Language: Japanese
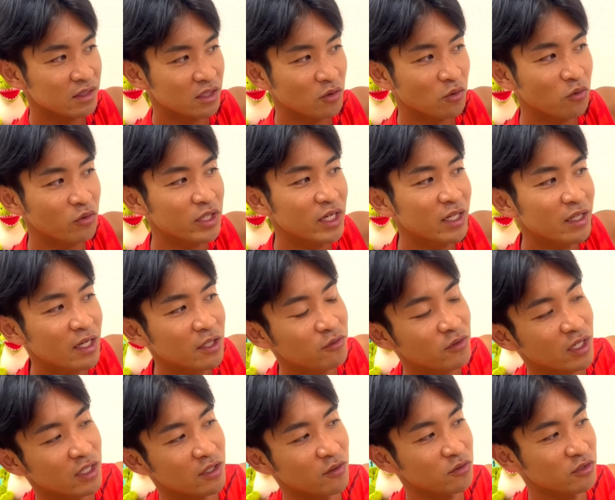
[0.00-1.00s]
ここいらない
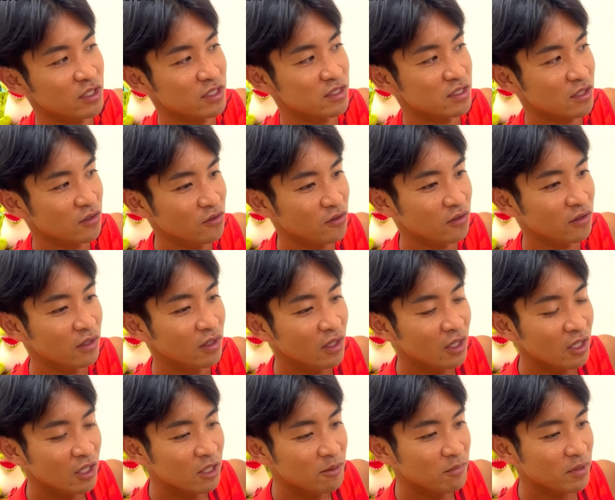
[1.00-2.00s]
のかってことなんですけど、
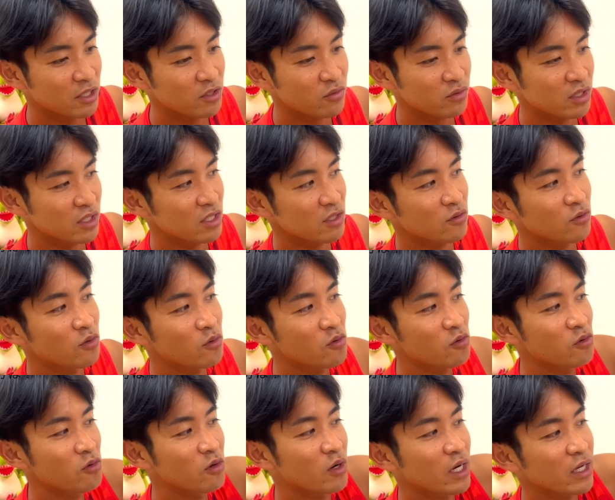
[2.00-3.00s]
まあ、基本的にこ
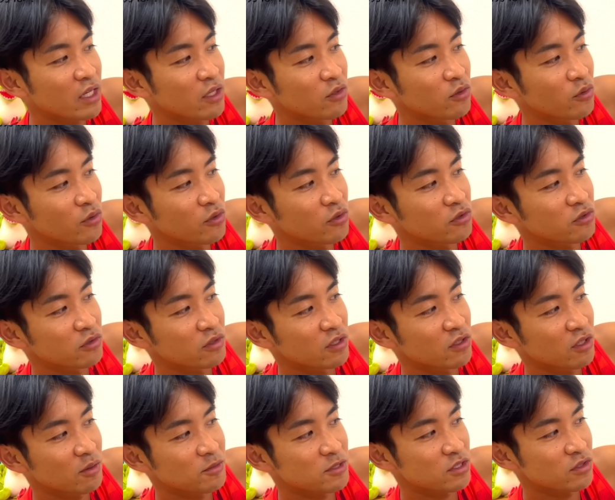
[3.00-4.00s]
こを上げる努力って
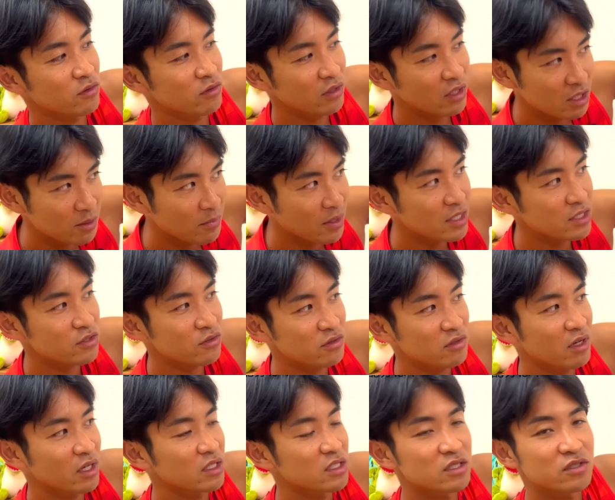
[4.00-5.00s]
いうのは別にそんなにマラソン
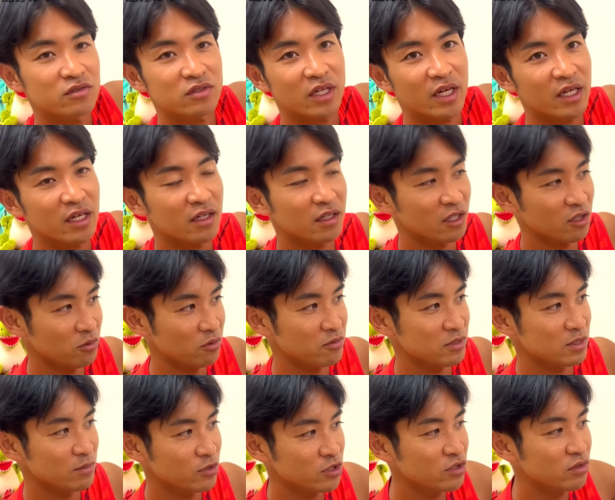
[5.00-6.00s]
では必要ないかなと思い
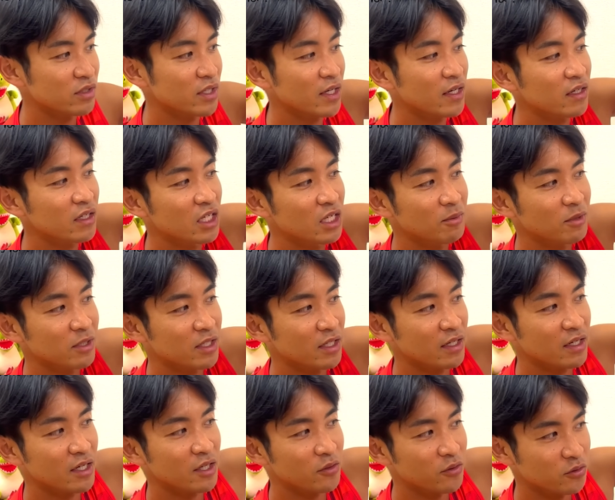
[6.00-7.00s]
ます。もちろん高ければ
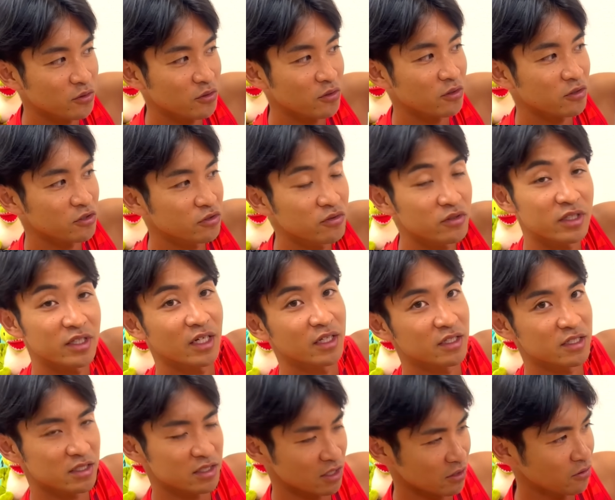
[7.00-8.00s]
高いほど有利なん
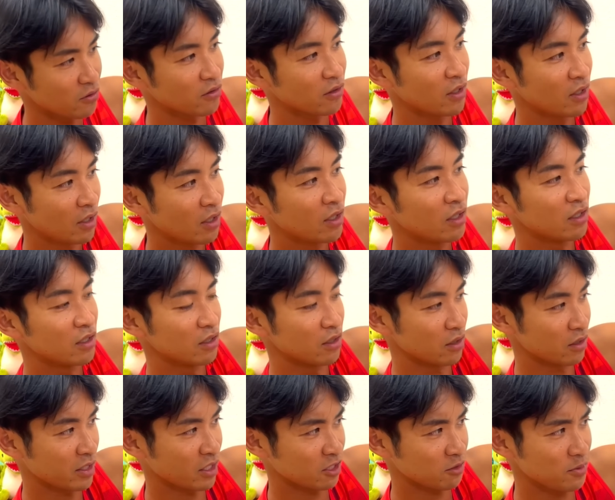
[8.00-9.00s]
ですけど、
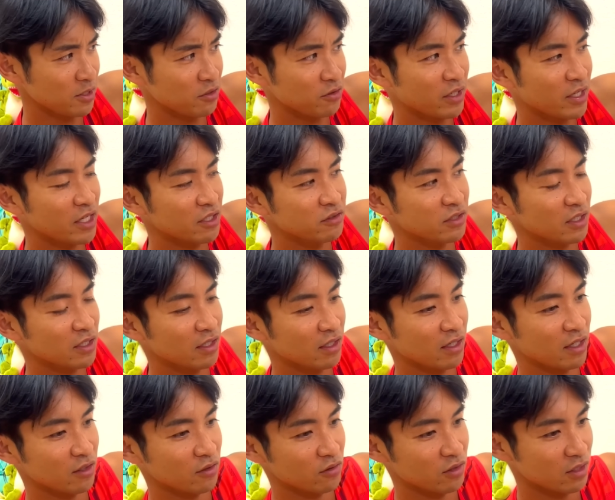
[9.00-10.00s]
ひゃくメートル 速くなったか
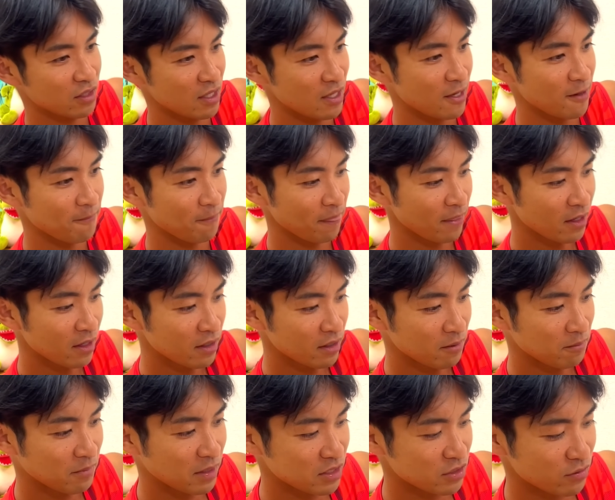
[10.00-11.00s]
らといって、
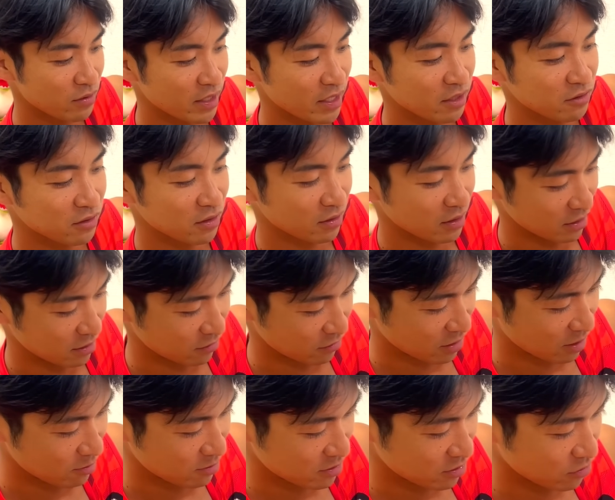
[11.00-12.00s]
マラソンが速くなるかって言っ
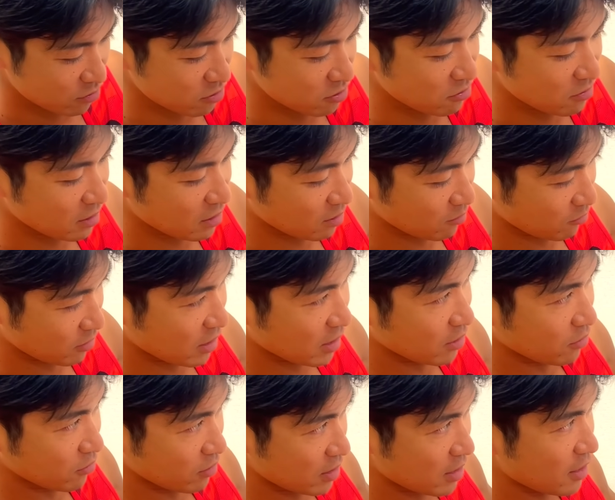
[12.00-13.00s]
たら別にそういうわけでもな
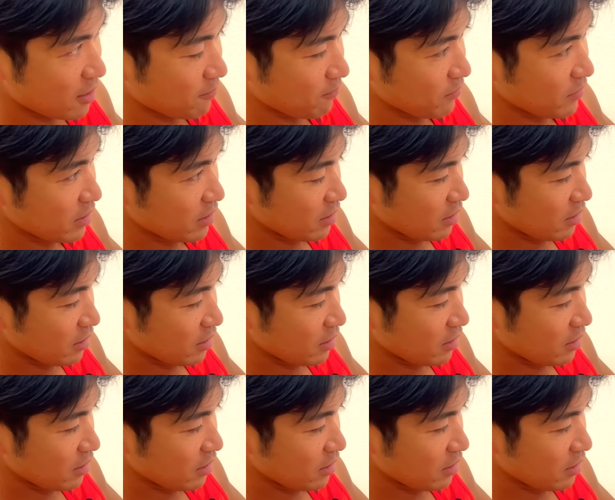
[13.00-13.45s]
いので、